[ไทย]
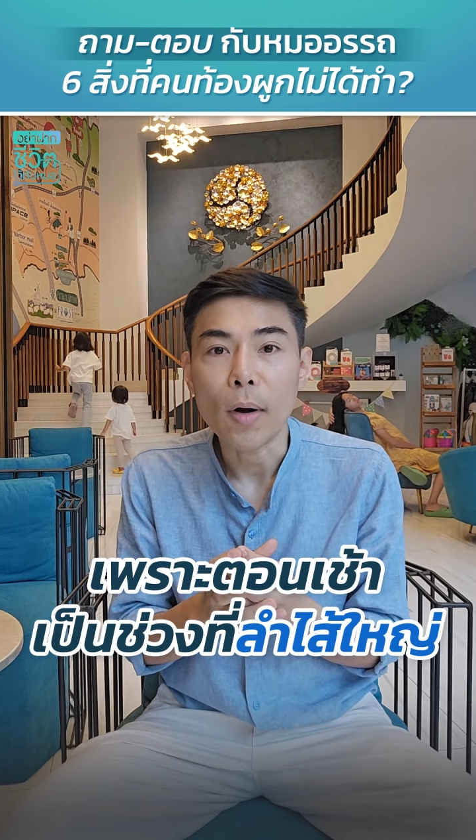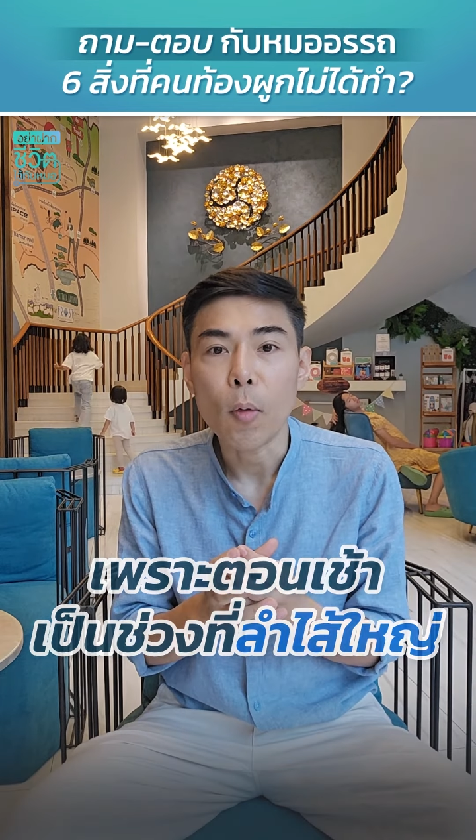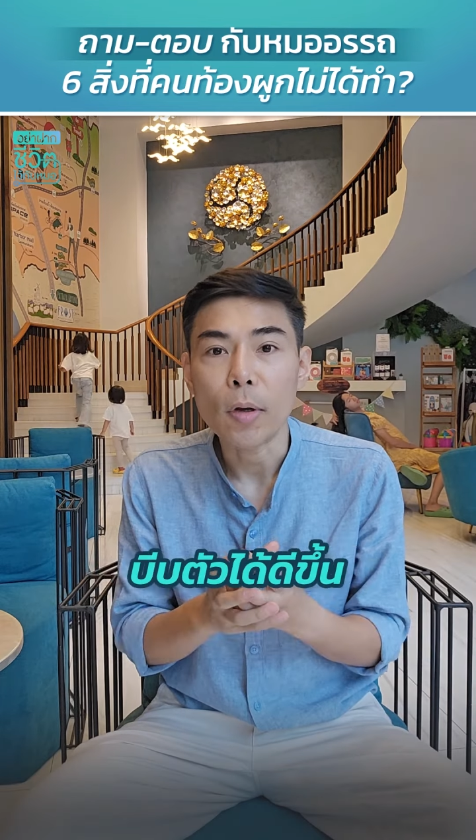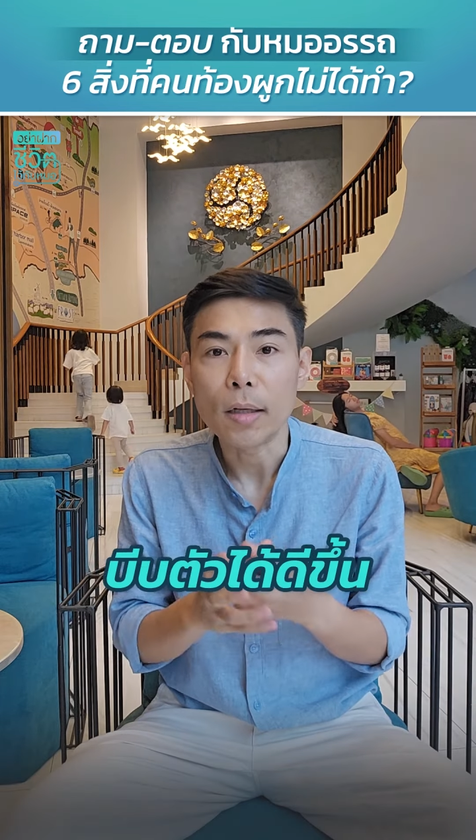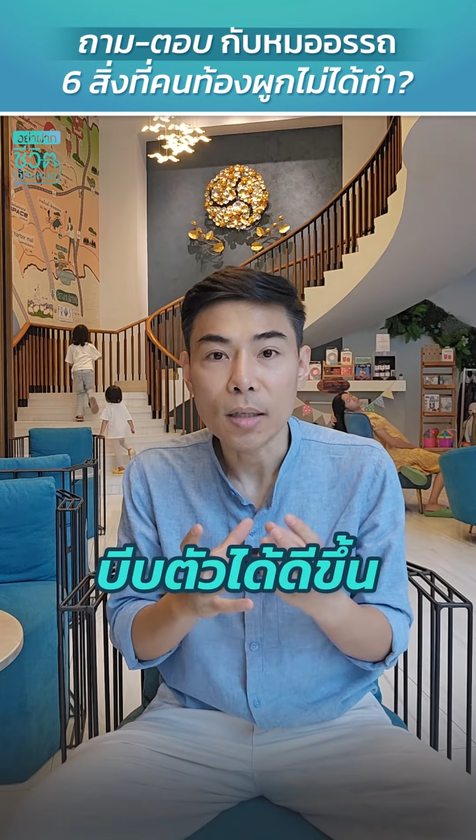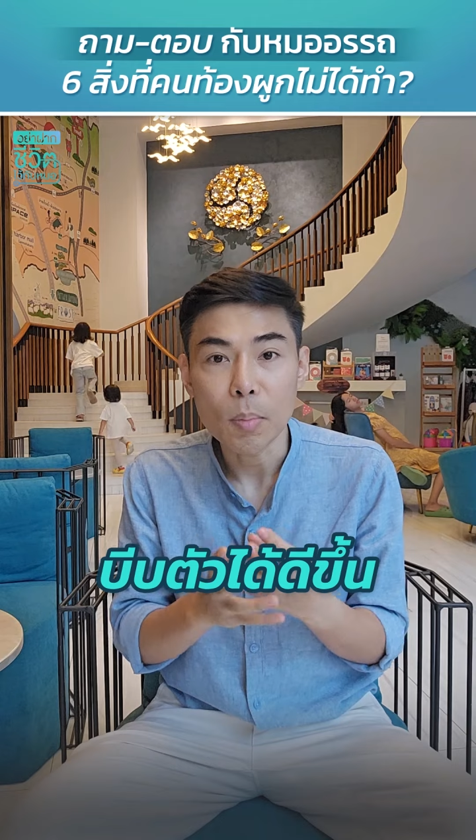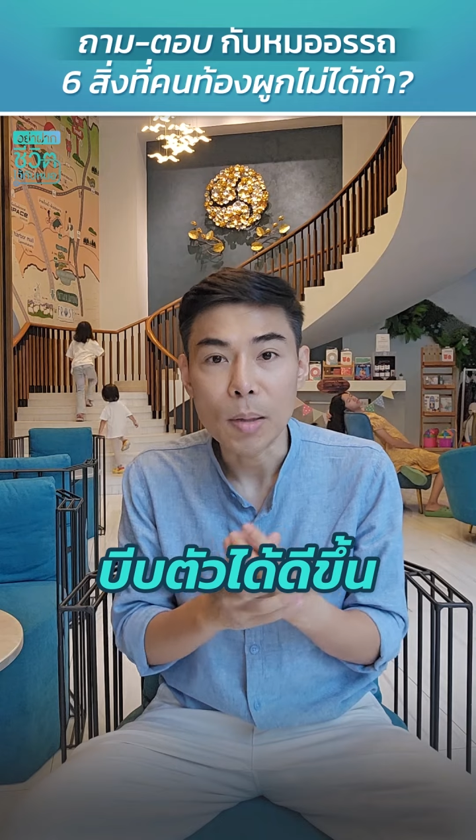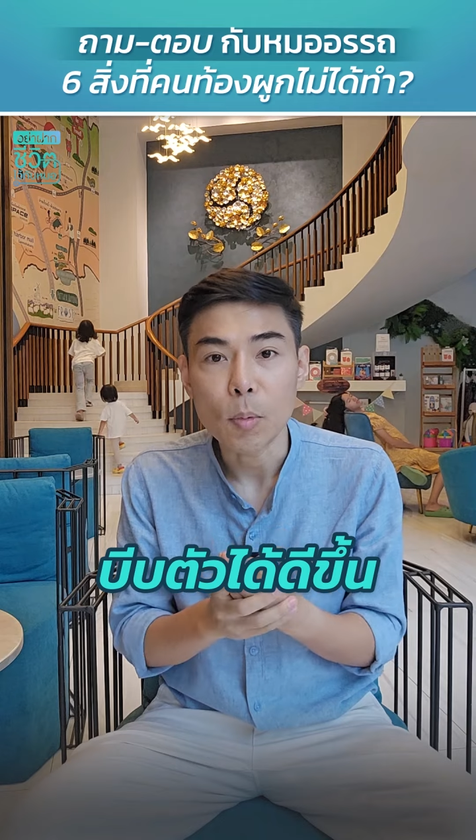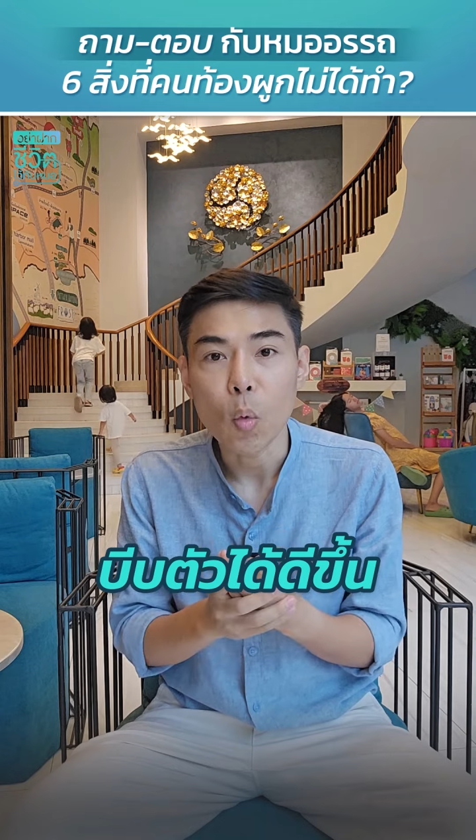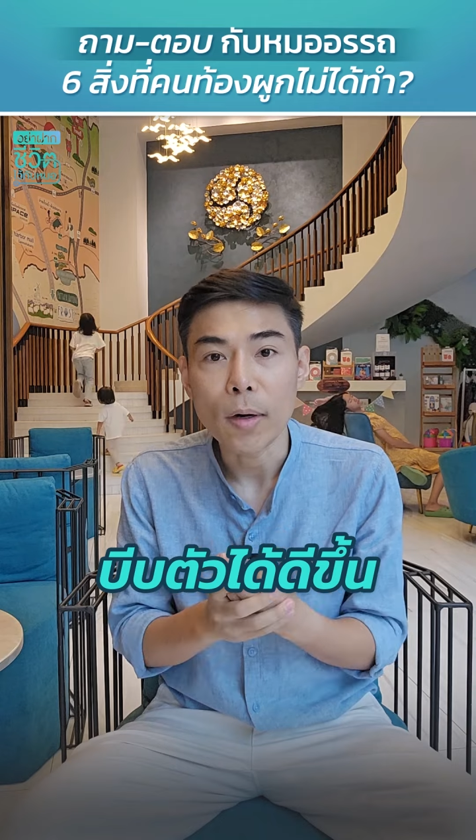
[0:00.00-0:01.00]
ของเราเนี่ยจะ
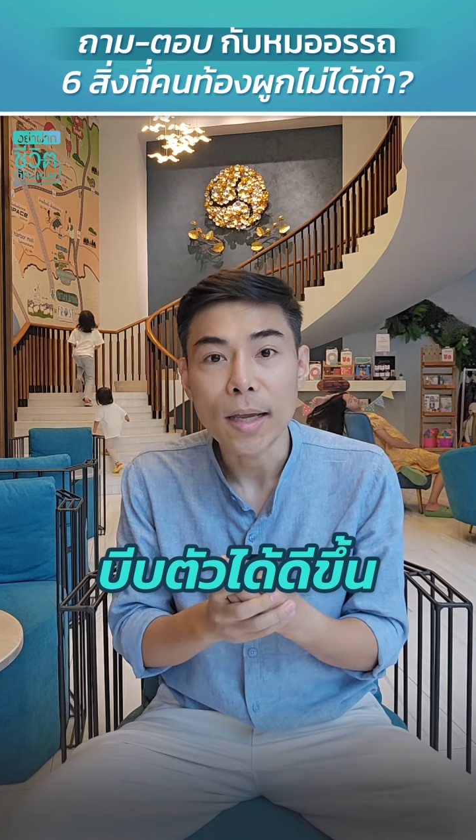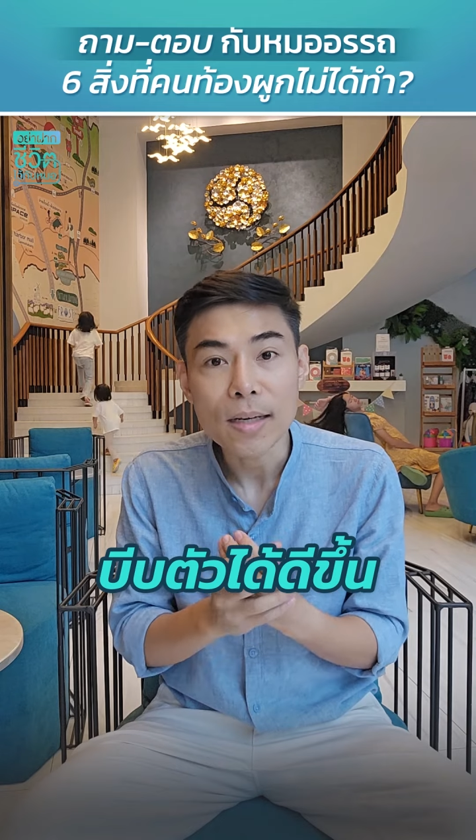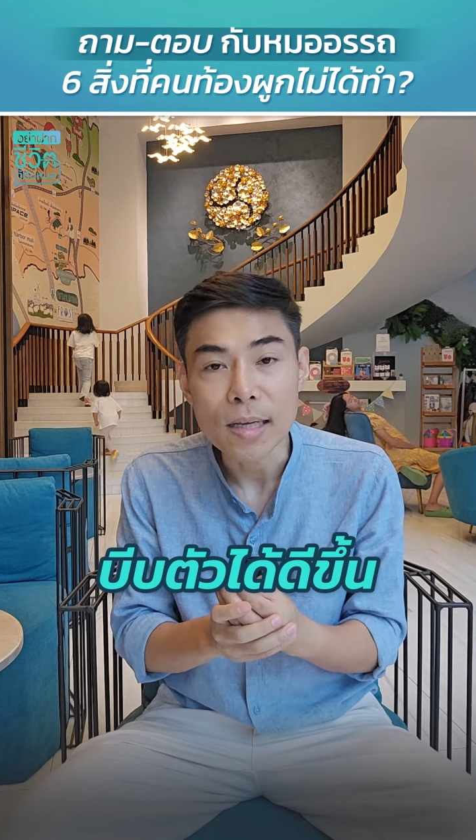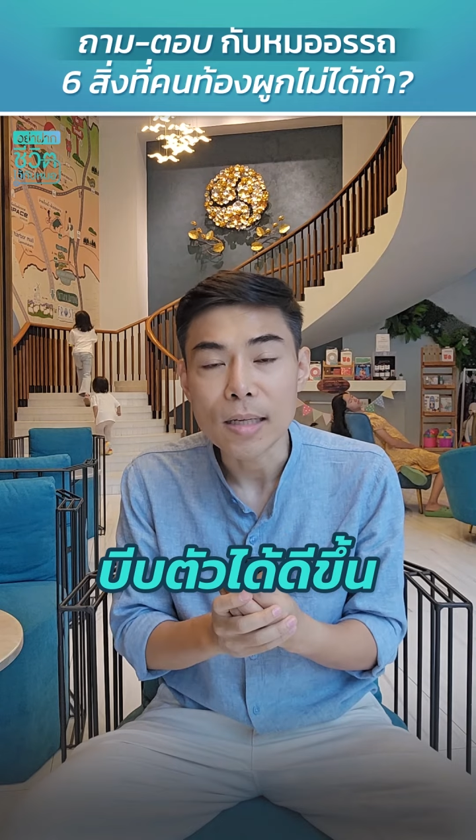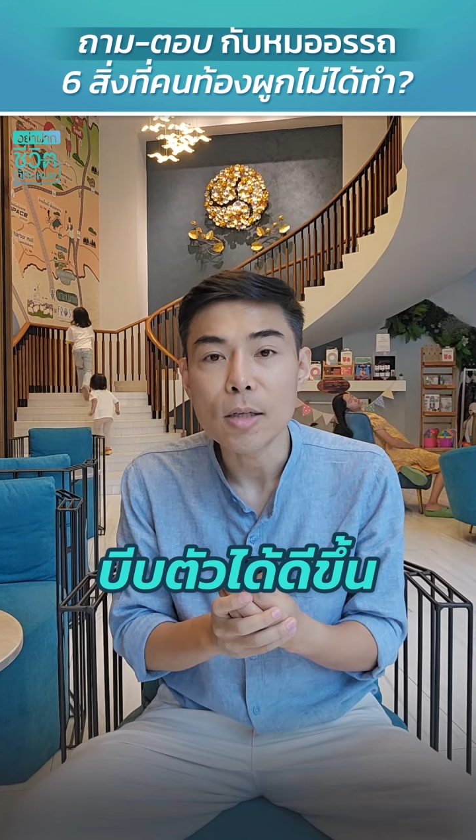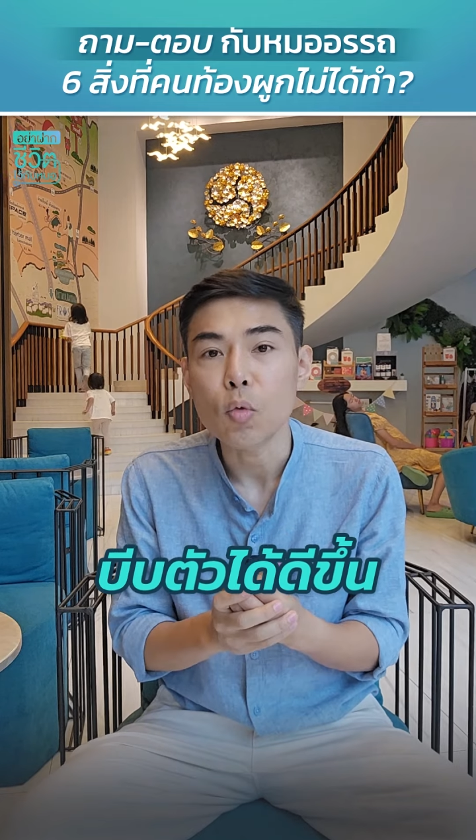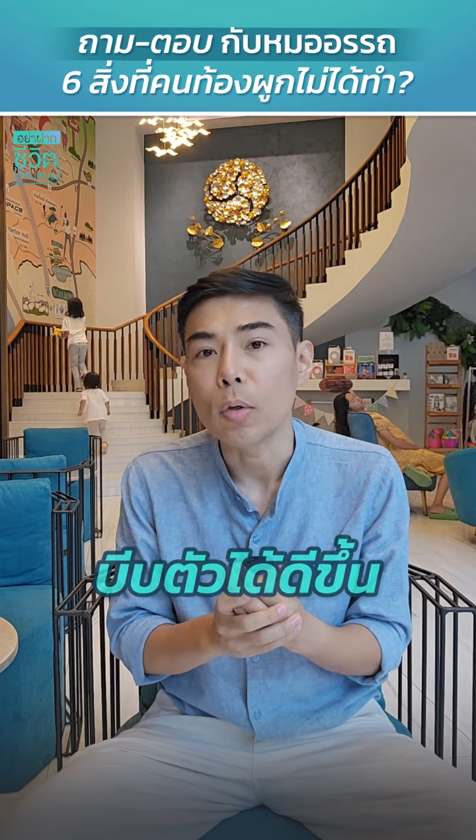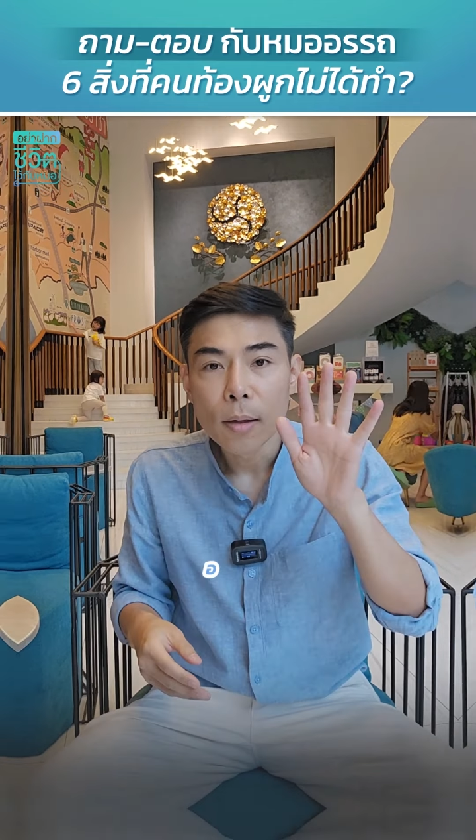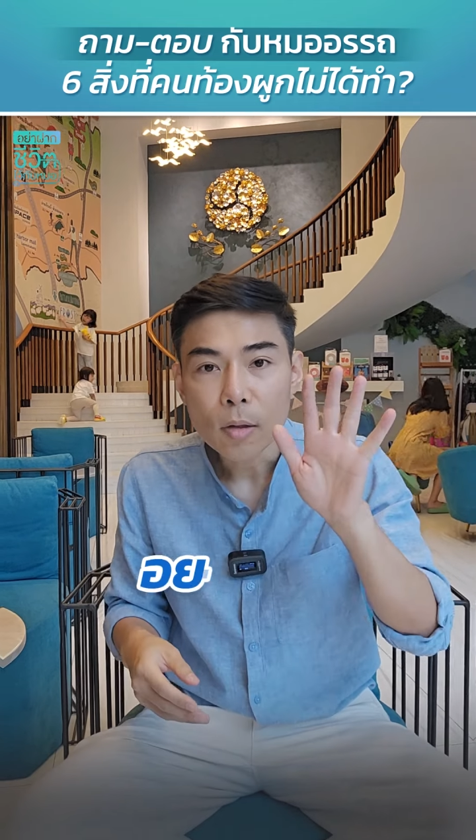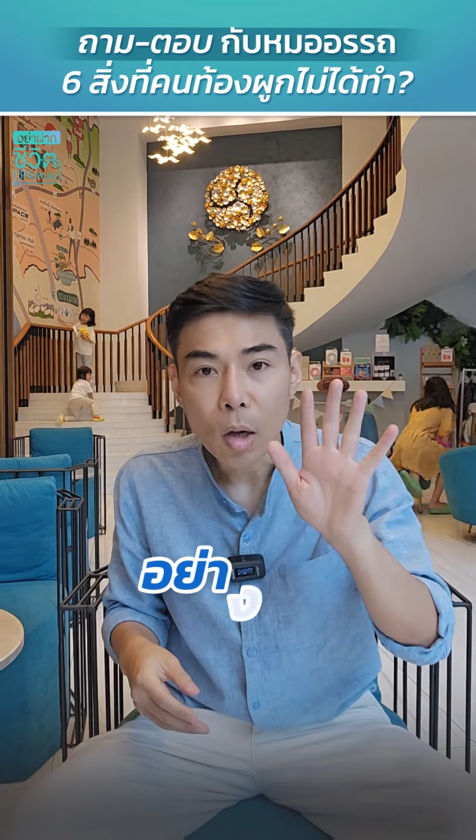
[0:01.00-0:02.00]
บีบตัวได้ดีที่สุด